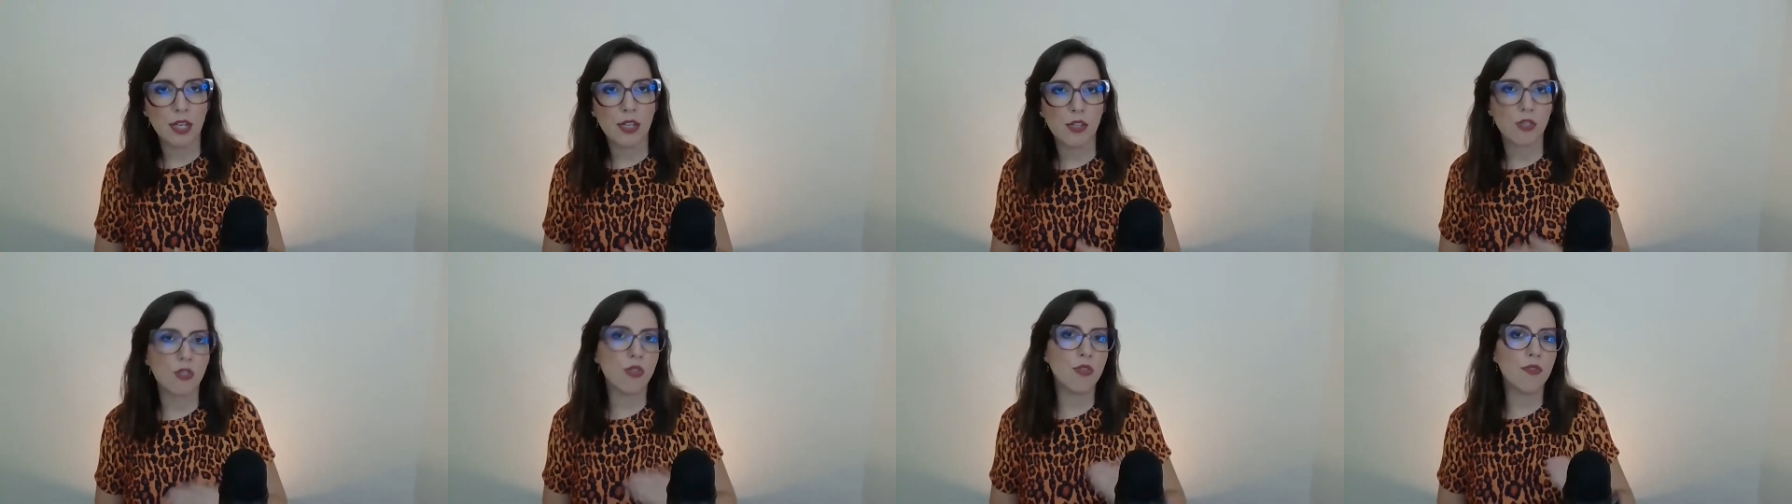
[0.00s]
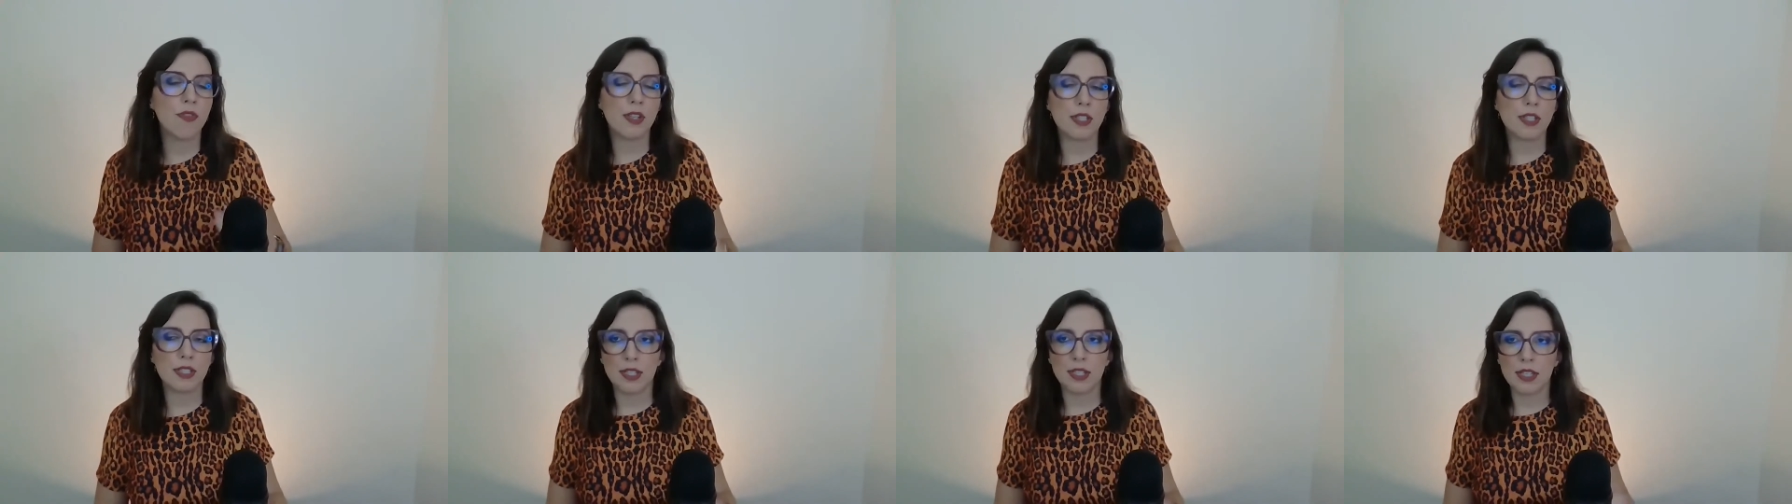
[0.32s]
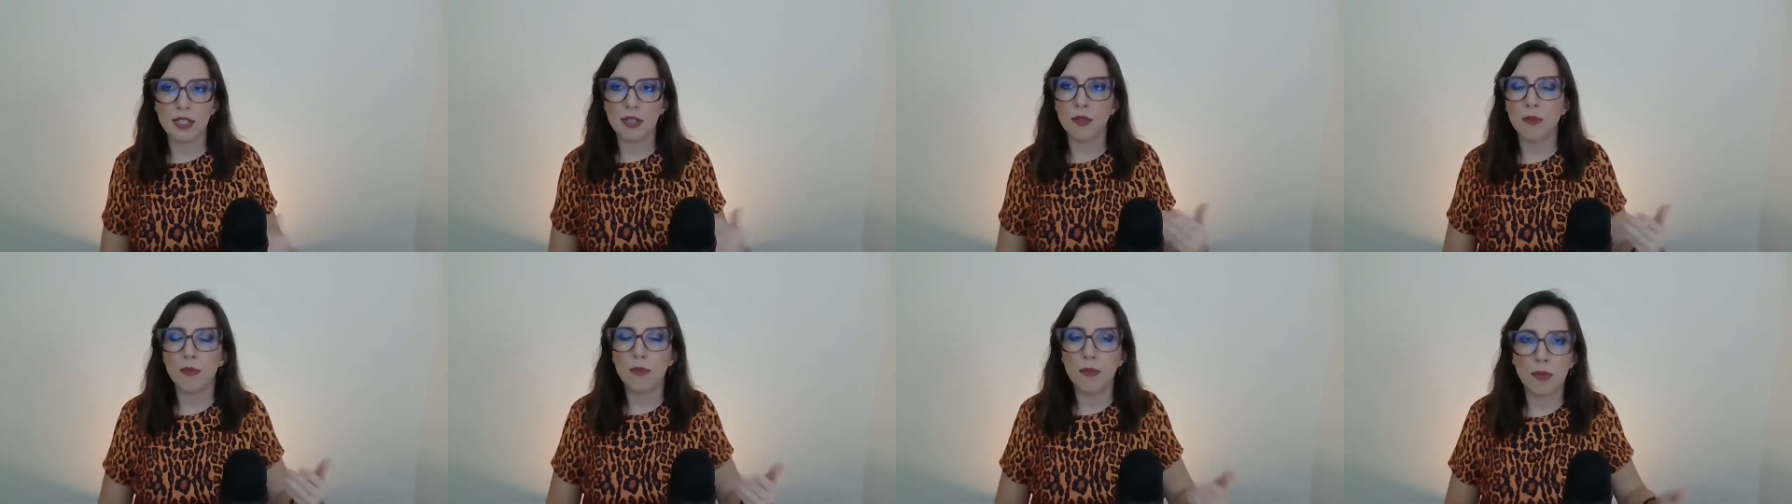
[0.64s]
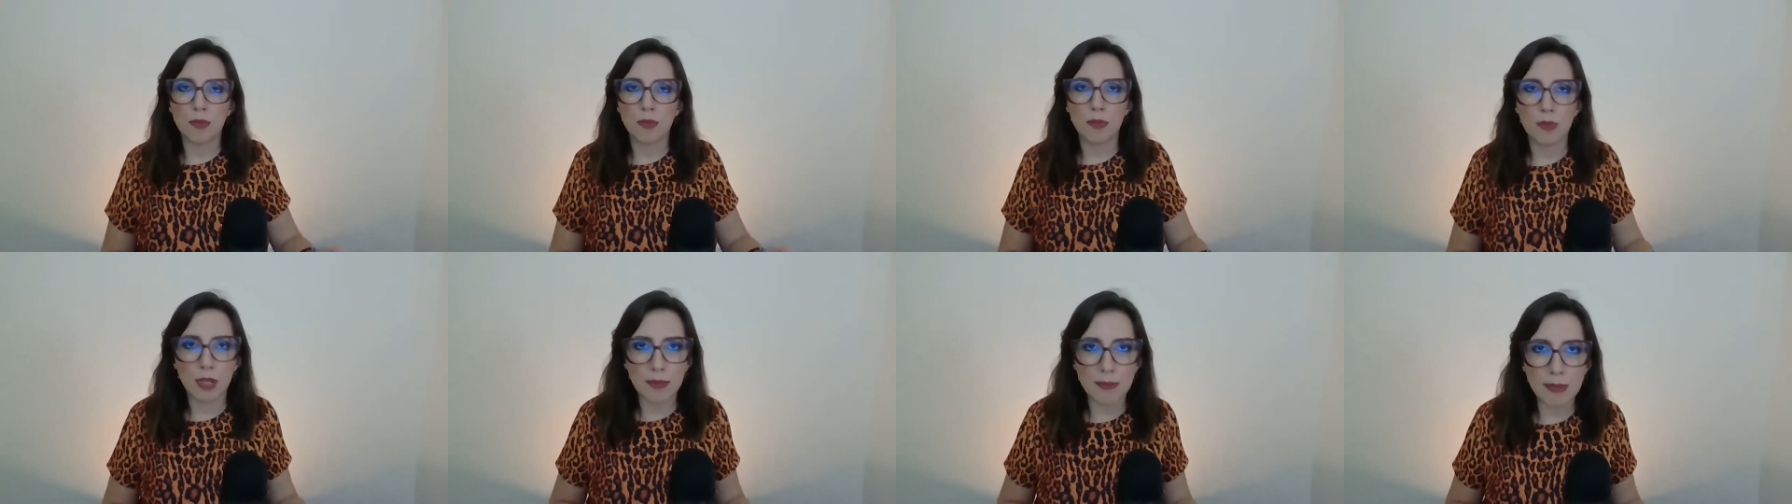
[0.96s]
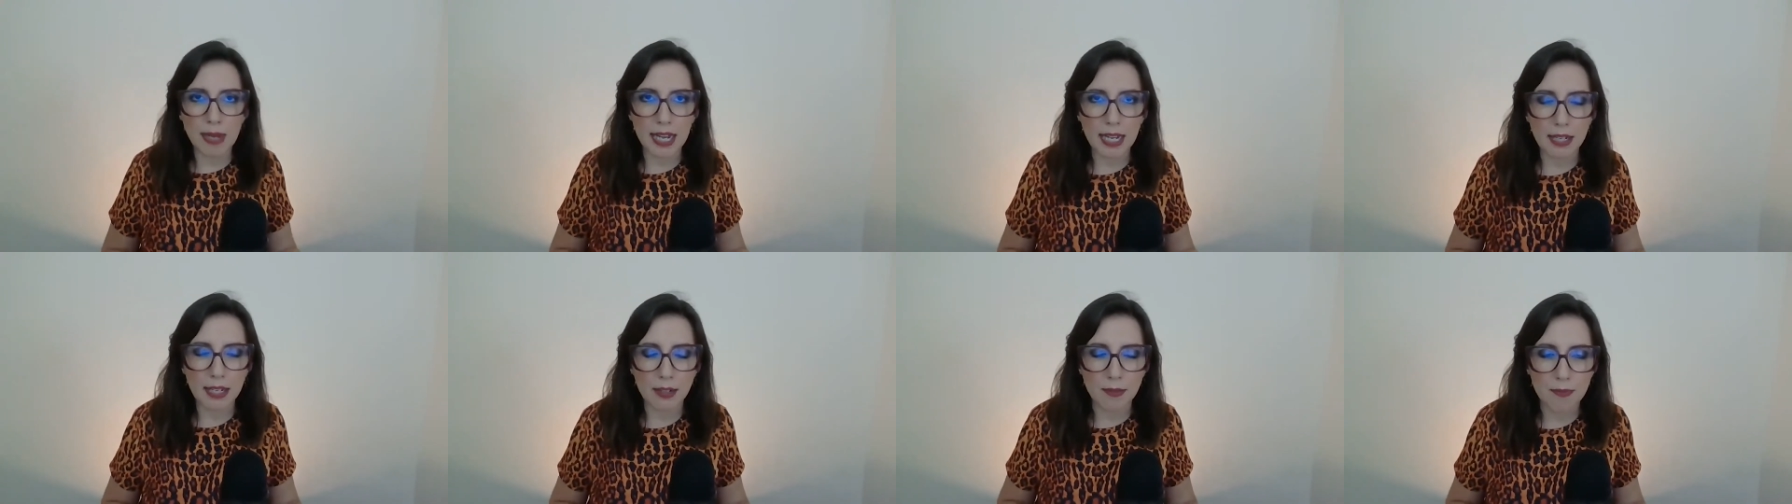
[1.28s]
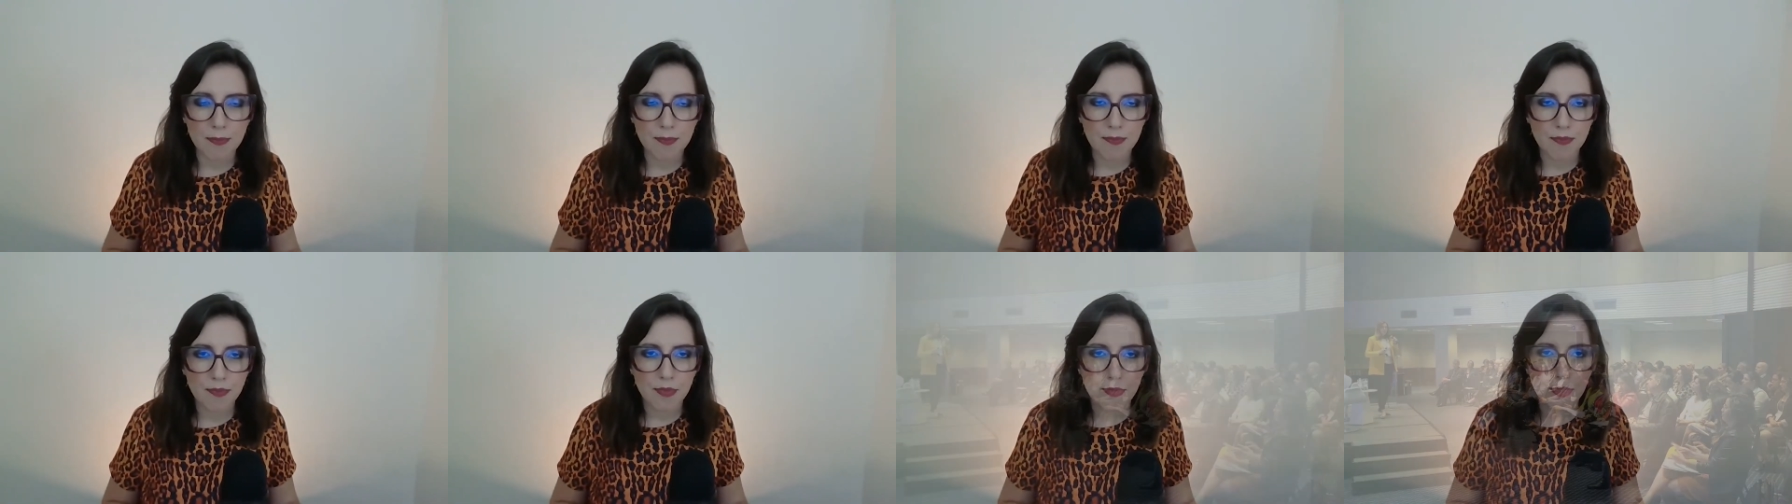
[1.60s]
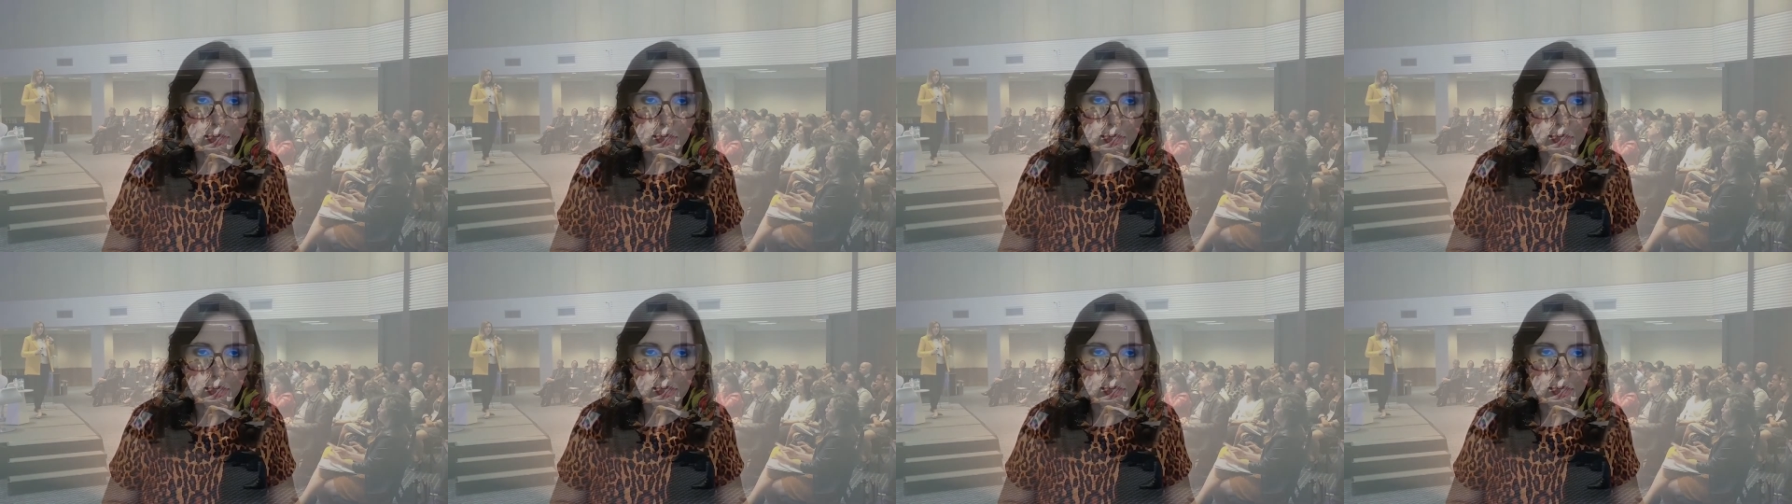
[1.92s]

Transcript: de fazer um bom trabalho.